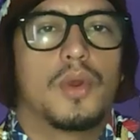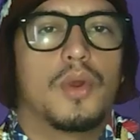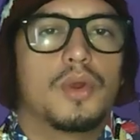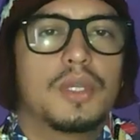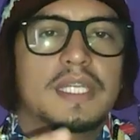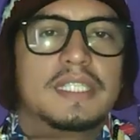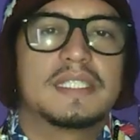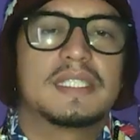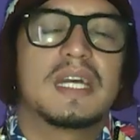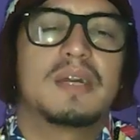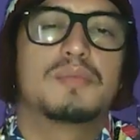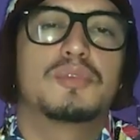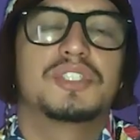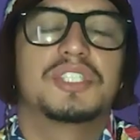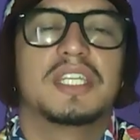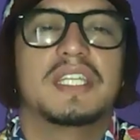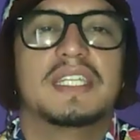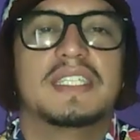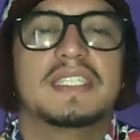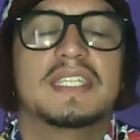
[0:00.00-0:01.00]
Hoy
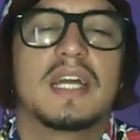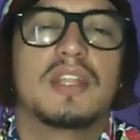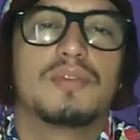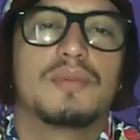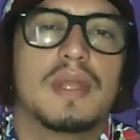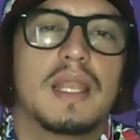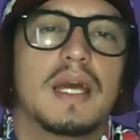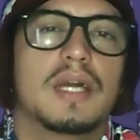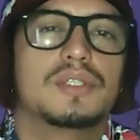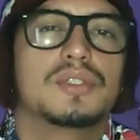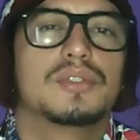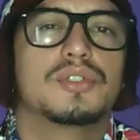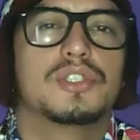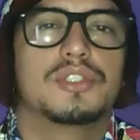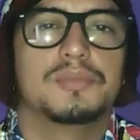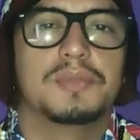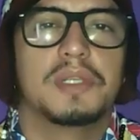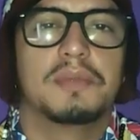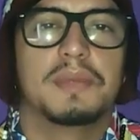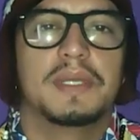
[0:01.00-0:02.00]
estamos iniciando el año
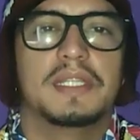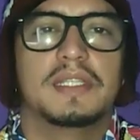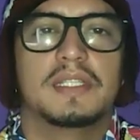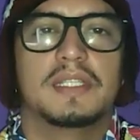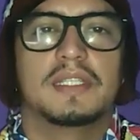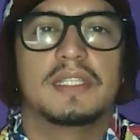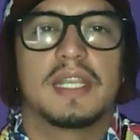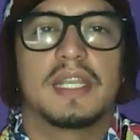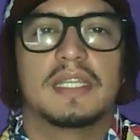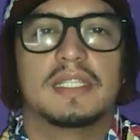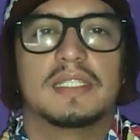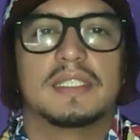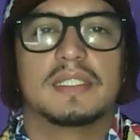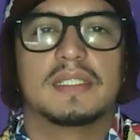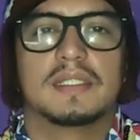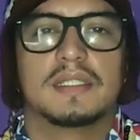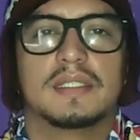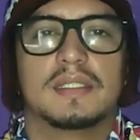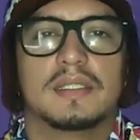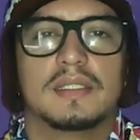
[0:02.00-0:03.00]
2023.
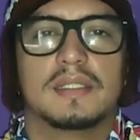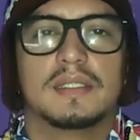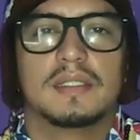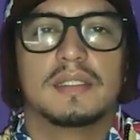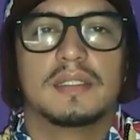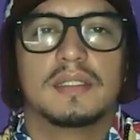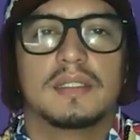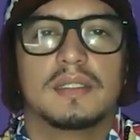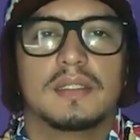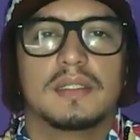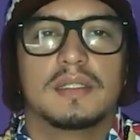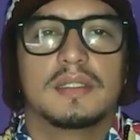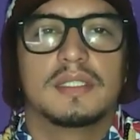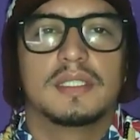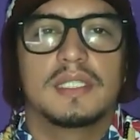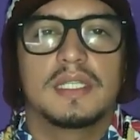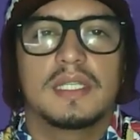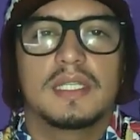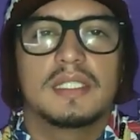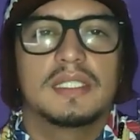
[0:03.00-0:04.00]

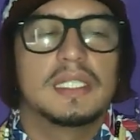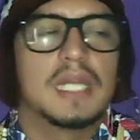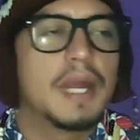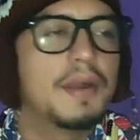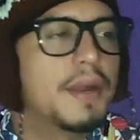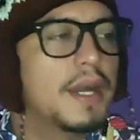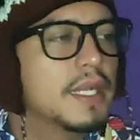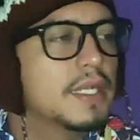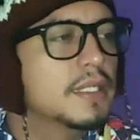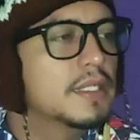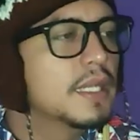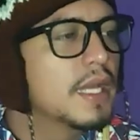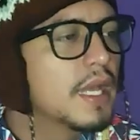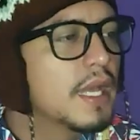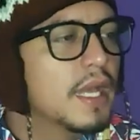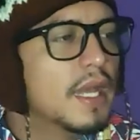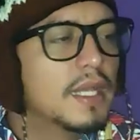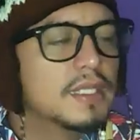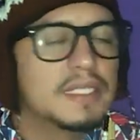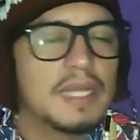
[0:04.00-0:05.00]
Sí, ya van,
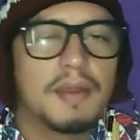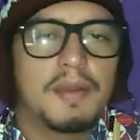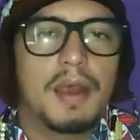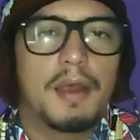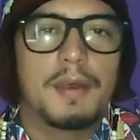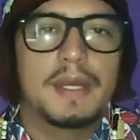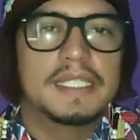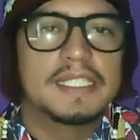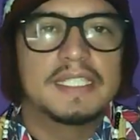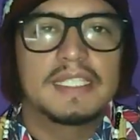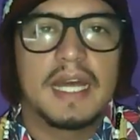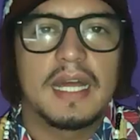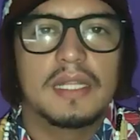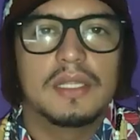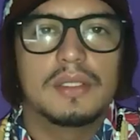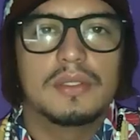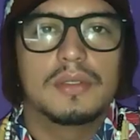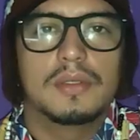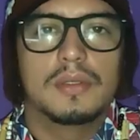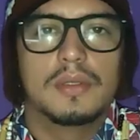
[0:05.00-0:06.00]
ya va
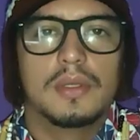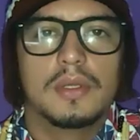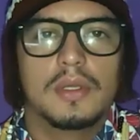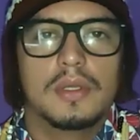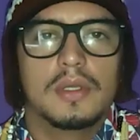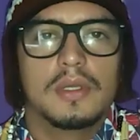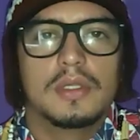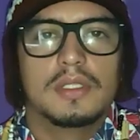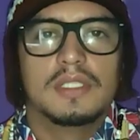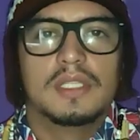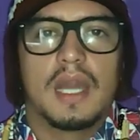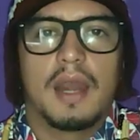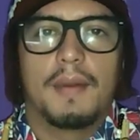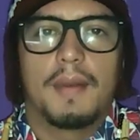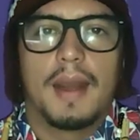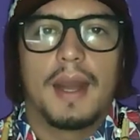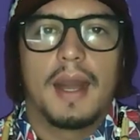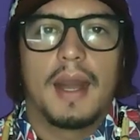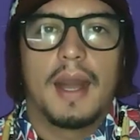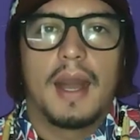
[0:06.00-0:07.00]
avanzando, ya
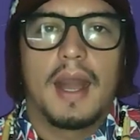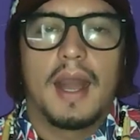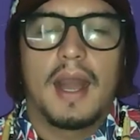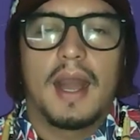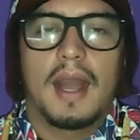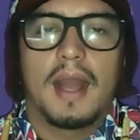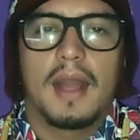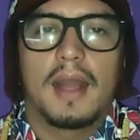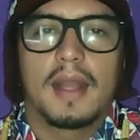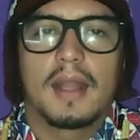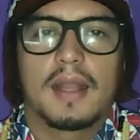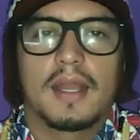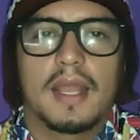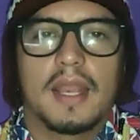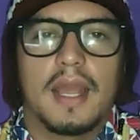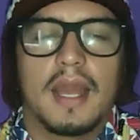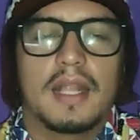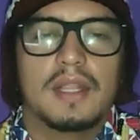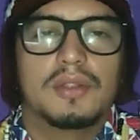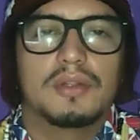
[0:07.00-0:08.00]
va
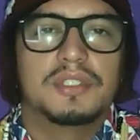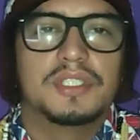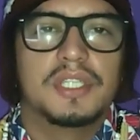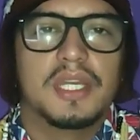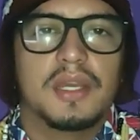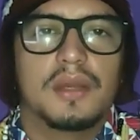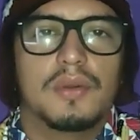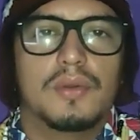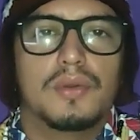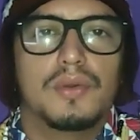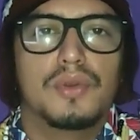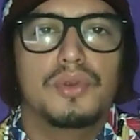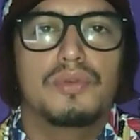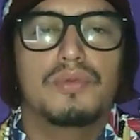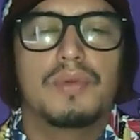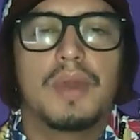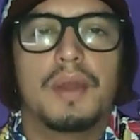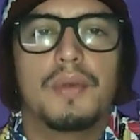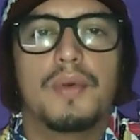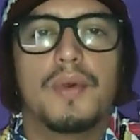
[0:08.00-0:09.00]
creándose un
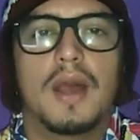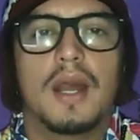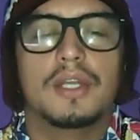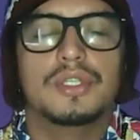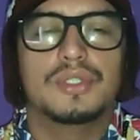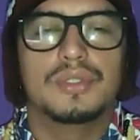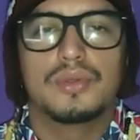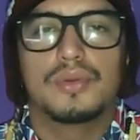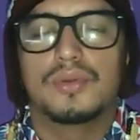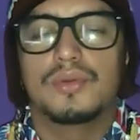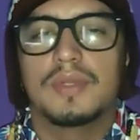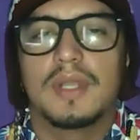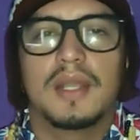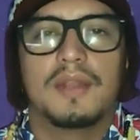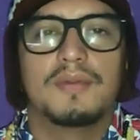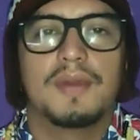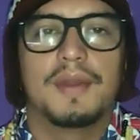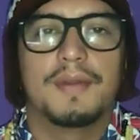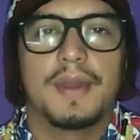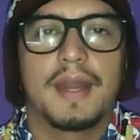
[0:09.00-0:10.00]
nuevo año, una
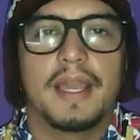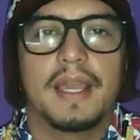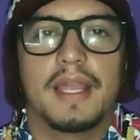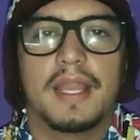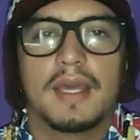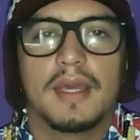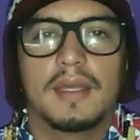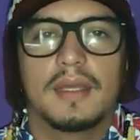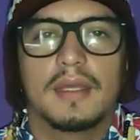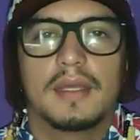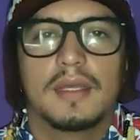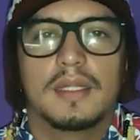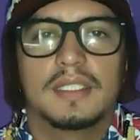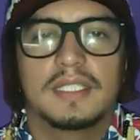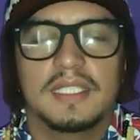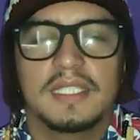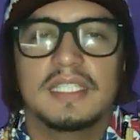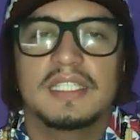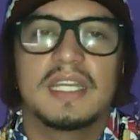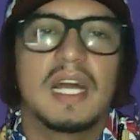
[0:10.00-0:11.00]
nueva era.
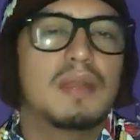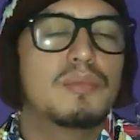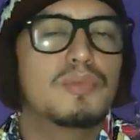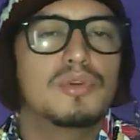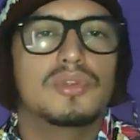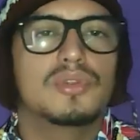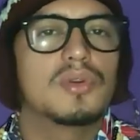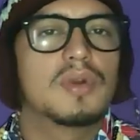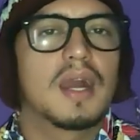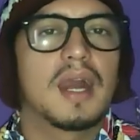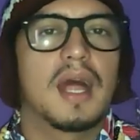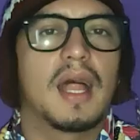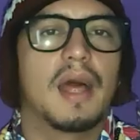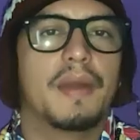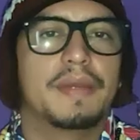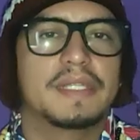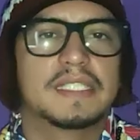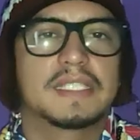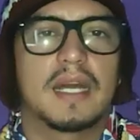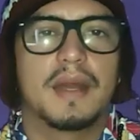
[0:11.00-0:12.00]
Sí, ya el mundo
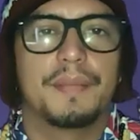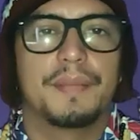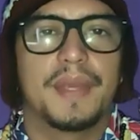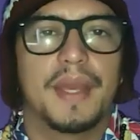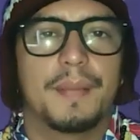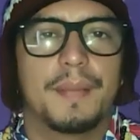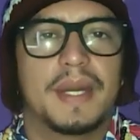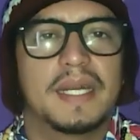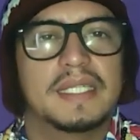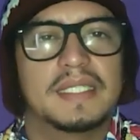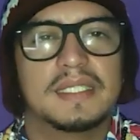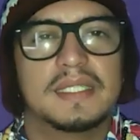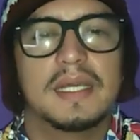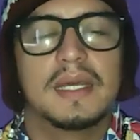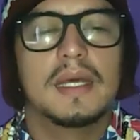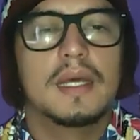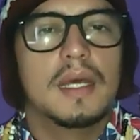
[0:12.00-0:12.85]
cada vez cambia más